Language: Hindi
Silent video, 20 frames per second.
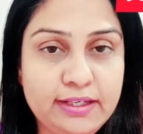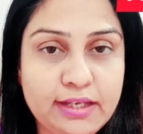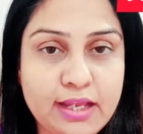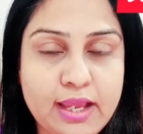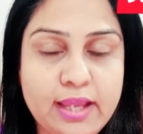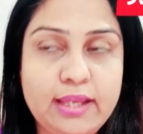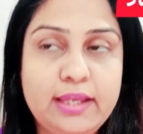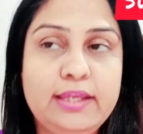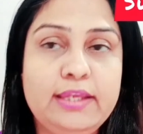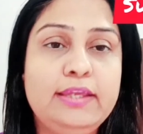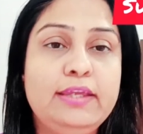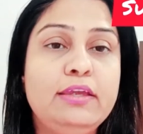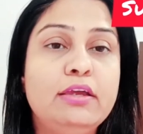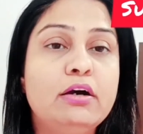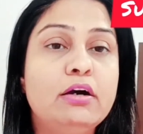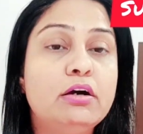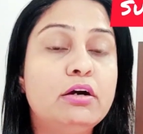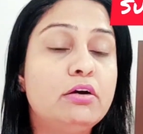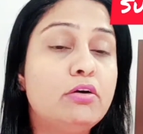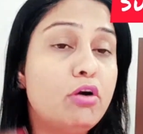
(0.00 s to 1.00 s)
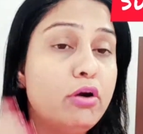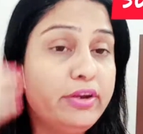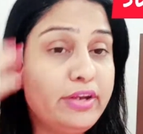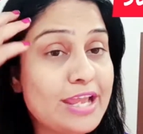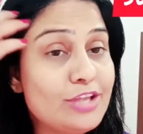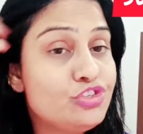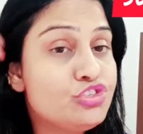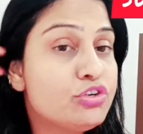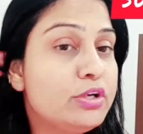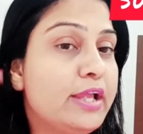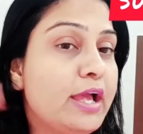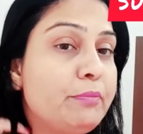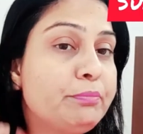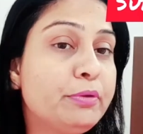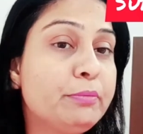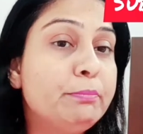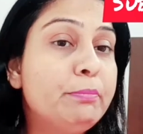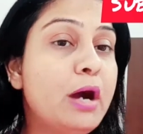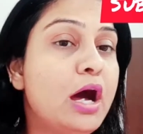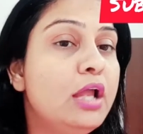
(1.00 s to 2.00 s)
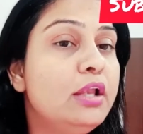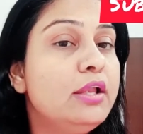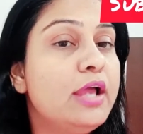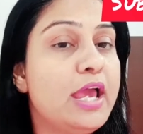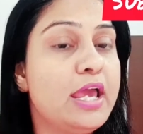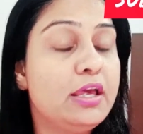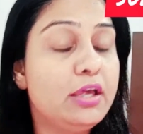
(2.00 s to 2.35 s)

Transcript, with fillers: लाएगी और नेचुरली आपके बाल